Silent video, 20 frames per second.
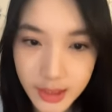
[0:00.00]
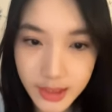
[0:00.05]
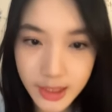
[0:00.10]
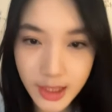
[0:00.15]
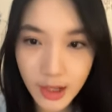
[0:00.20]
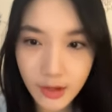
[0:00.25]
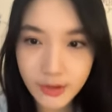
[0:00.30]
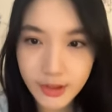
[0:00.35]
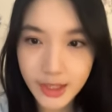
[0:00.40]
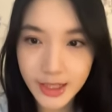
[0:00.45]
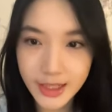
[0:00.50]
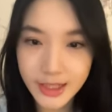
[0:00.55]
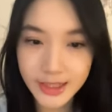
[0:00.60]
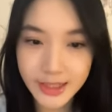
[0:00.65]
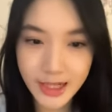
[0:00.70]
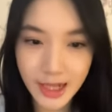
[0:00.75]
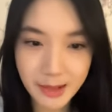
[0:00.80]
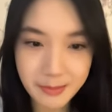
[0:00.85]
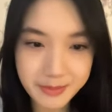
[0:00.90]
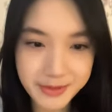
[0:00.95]
Ni hao
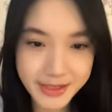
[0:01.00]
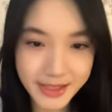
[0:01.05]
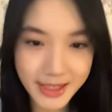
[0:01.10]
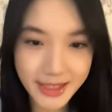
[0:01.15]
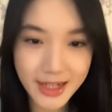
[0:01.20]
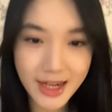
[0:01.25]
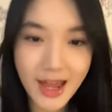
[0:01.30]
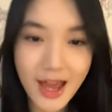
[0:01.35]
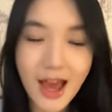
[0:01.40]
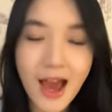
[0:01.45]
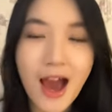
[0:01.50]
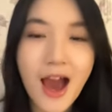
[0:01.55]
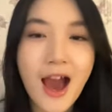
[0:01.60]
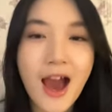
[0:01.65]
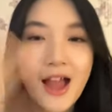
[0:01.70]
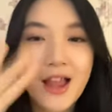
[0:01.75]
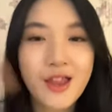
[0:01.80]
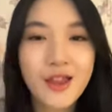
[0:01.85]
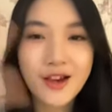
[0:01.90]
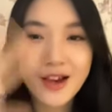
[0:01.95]
Dein absen
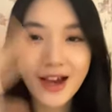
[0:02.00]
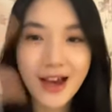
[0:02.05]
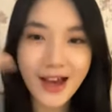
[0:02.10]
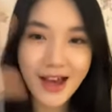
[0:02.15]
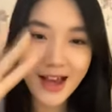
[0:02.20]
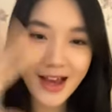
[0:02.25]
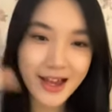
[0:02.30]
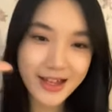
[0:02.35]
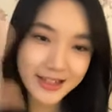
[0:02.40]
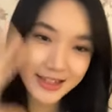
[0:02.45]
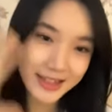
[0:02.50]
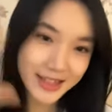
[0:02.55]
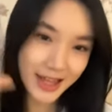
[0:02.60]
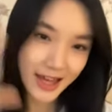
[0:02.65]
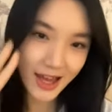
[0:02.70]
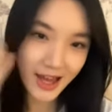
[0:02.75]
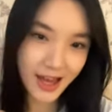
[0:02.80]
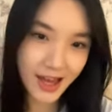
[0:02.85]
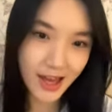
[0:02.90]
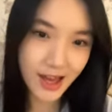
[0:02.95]
halo kak ni
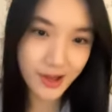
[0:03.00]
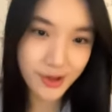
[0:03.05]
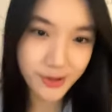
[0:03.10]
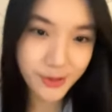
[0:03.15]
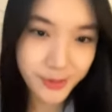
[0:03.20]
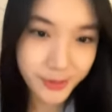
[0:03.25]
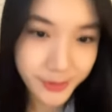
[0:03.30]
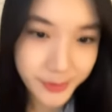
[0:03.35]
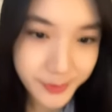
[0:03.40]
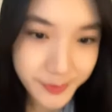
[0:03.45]
hao